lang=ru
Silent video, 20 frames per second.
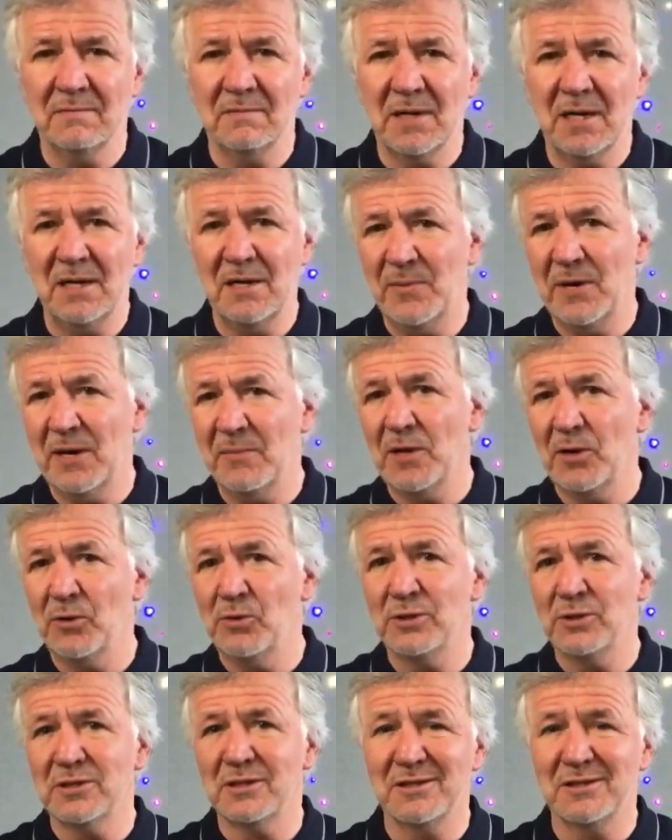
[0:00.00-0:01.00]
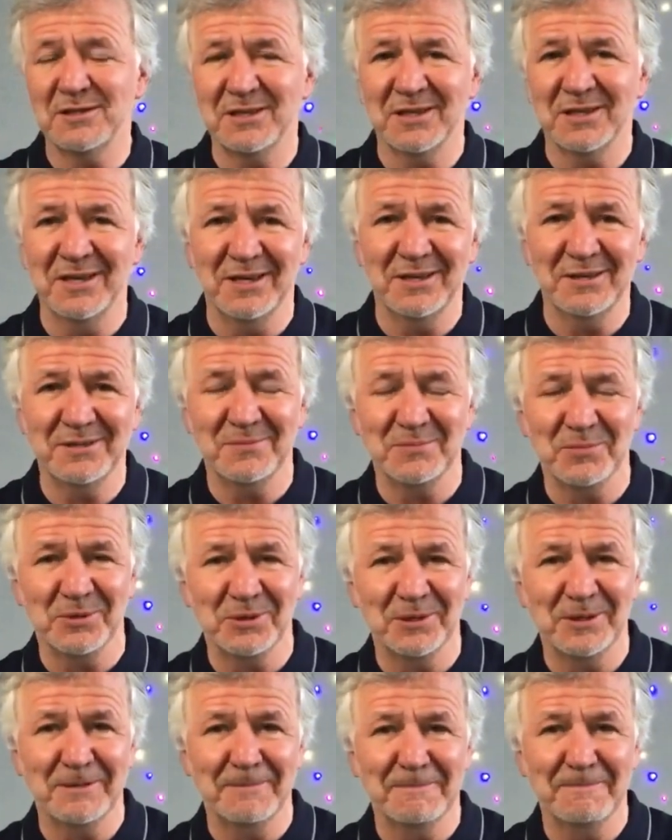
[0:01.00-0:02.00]
Они прямо на курсе достигаются
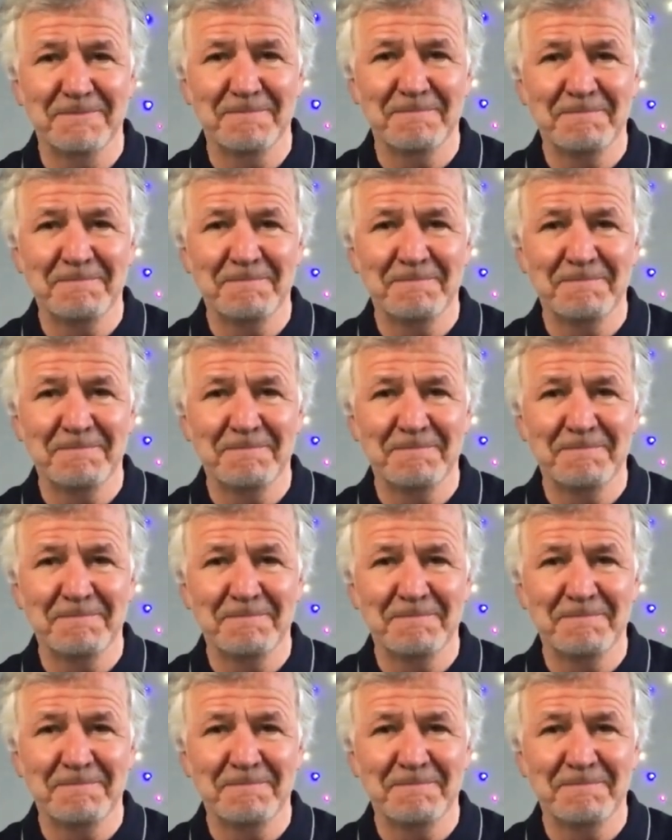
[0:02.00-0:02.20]
многие.